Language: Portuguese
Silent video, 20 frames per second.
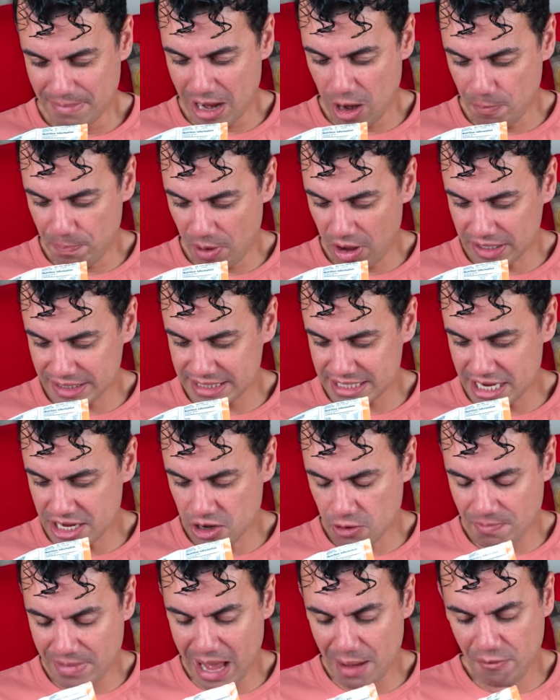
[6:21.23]
mas é um pozinho
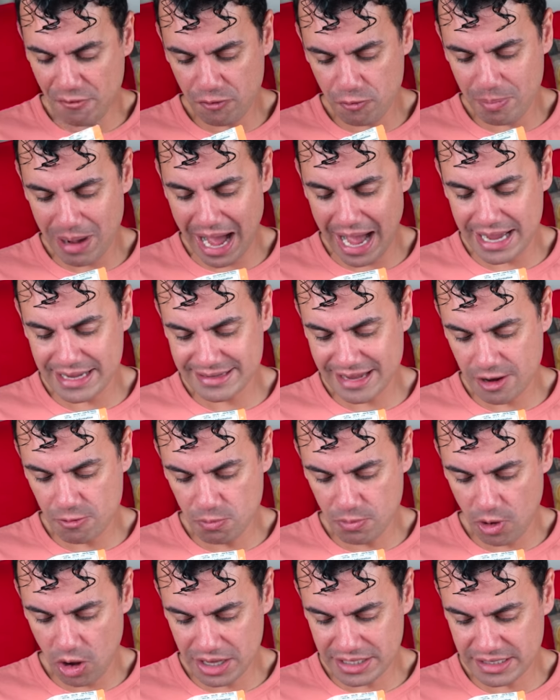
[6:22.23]
mesmo, fubá. E tem um
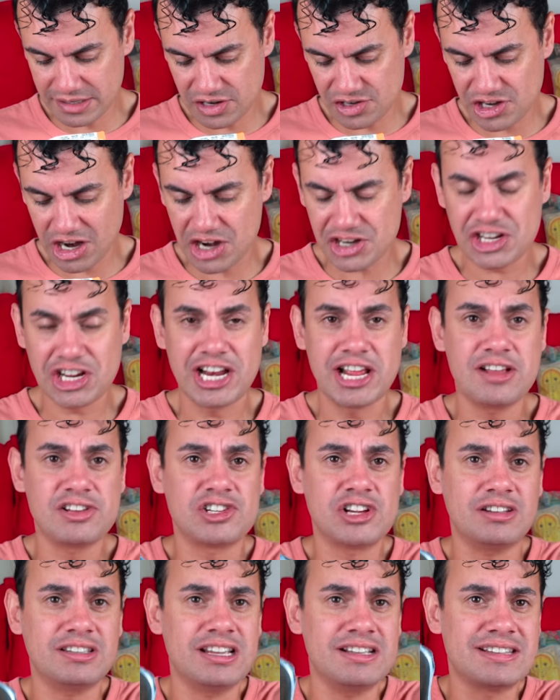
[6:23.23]
monte de gergelim. Deixa
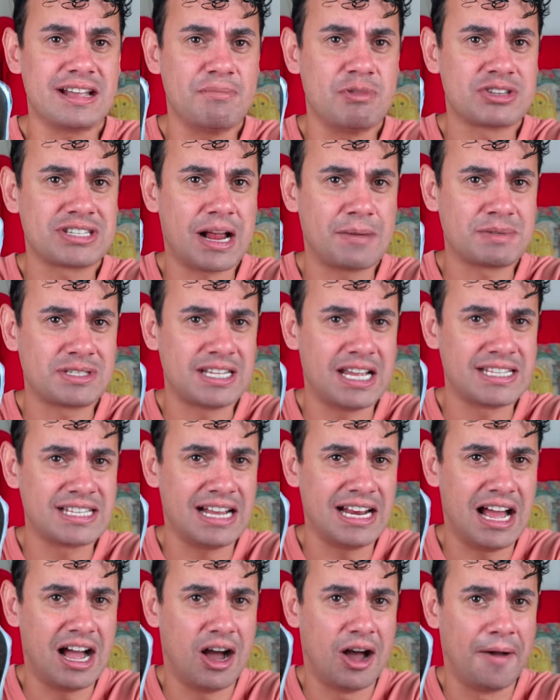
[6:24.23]
eu tentar botar pra vocês, olha
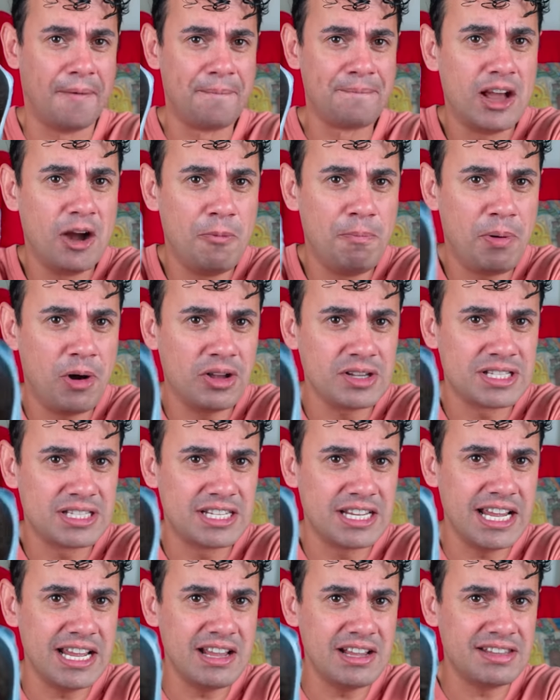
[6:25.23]
lá, ó. É um
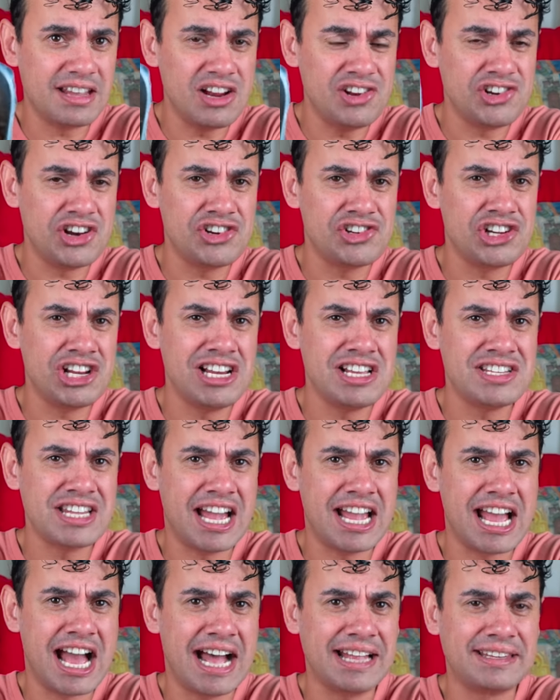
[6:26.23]
pozinho e tem gergelim
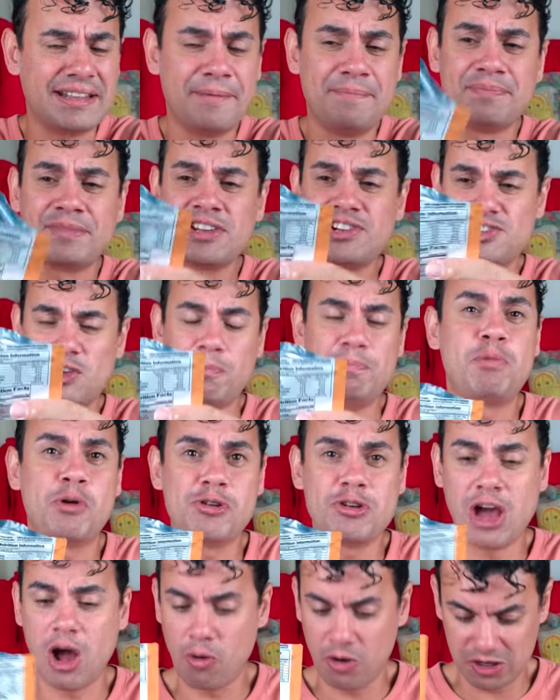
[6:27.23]
zaiada. Deixa eu pôr
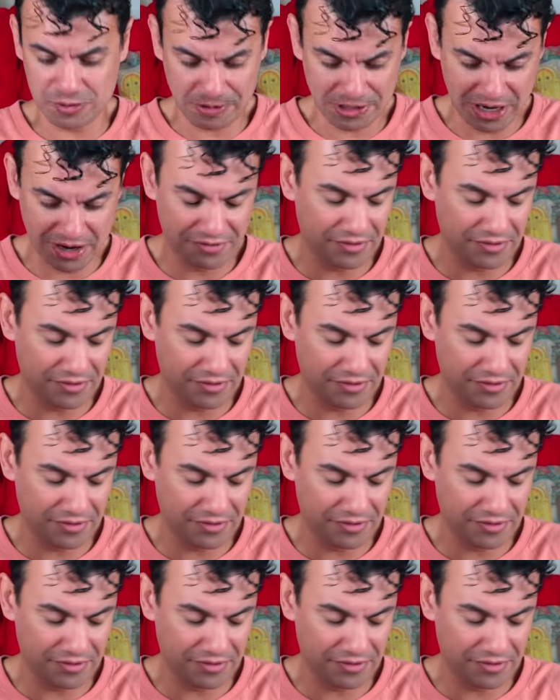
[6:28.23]
no arroz pra nós